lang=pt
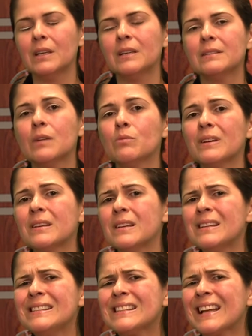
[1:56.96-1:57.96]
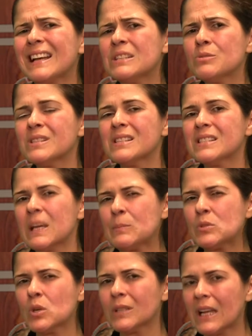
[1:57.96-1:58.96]
Então, em casos
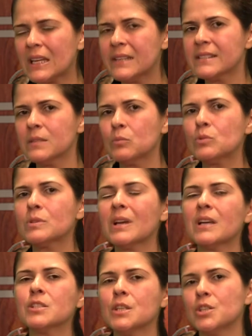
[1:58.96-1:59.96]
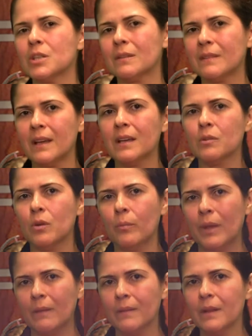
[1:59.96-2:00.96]
excepcionalíssimos, a gente até
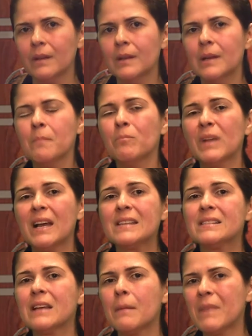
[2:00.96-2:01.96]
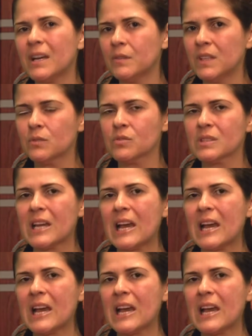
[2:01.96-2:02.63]
recomenda, mas a maioria dos